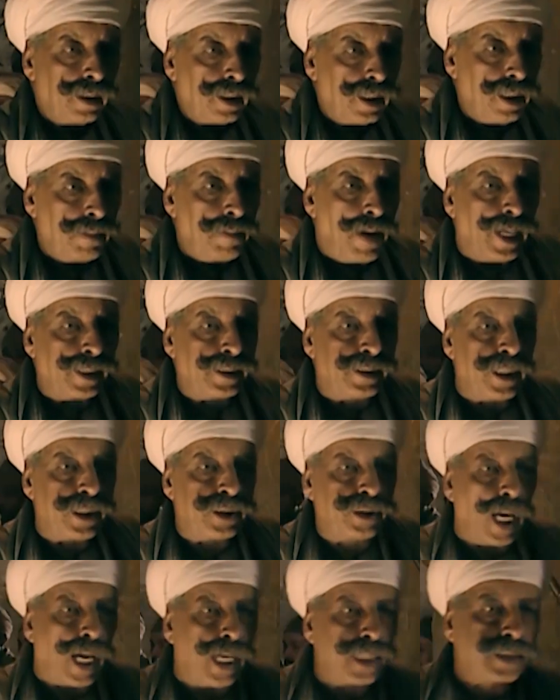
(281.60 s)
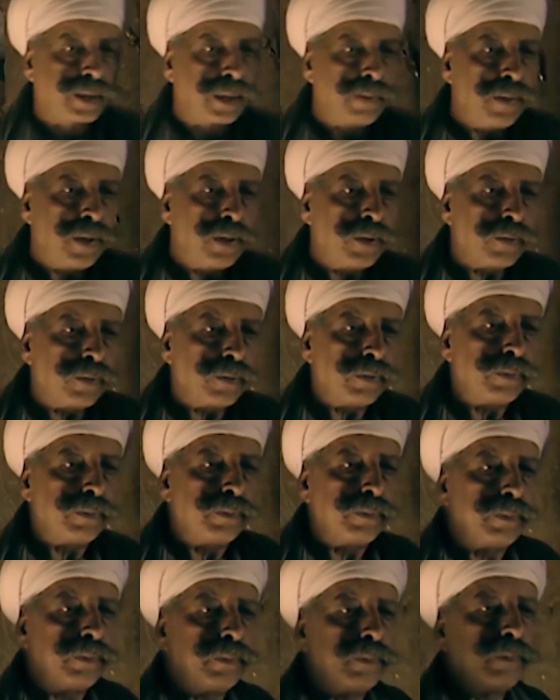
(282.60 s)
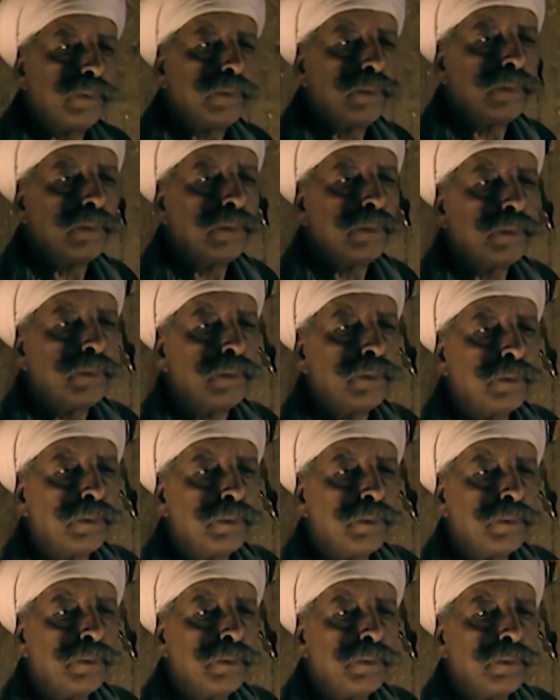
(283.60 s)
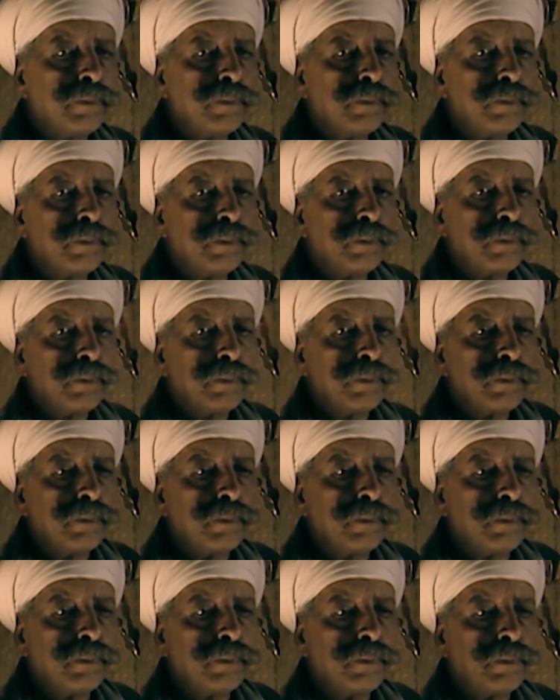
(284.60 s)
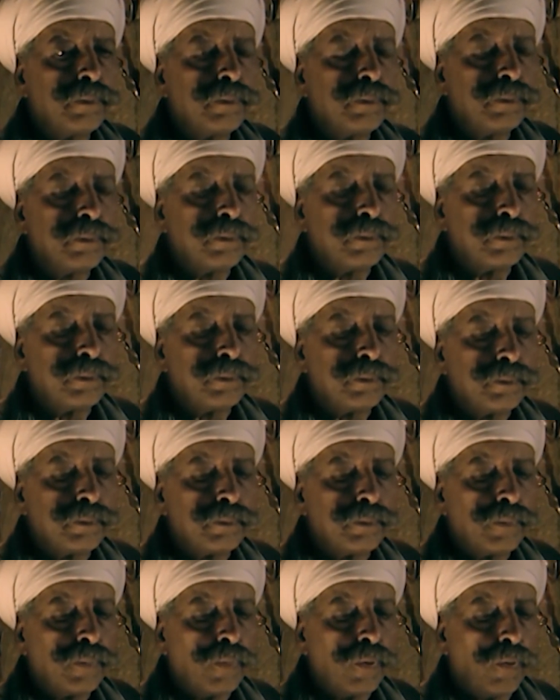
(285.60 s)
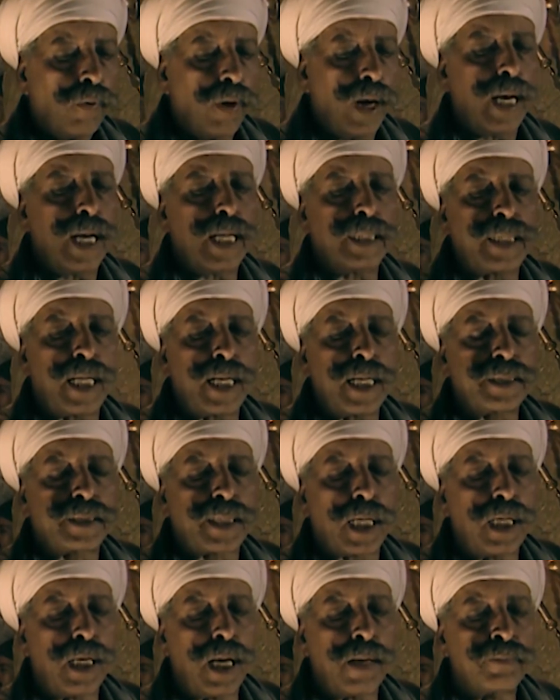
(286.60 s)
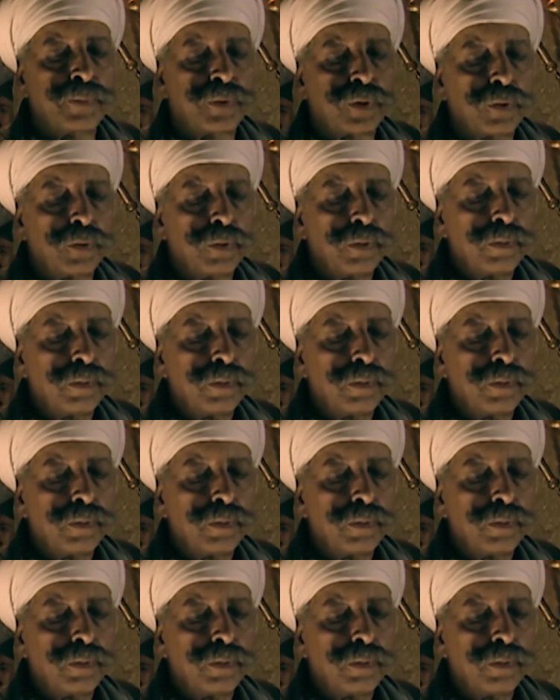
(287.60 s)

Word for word: اللي ما عنديش اعز منه واحنا مش هنستنوا لما تسلمونا واحد واحد ولد انا سلمته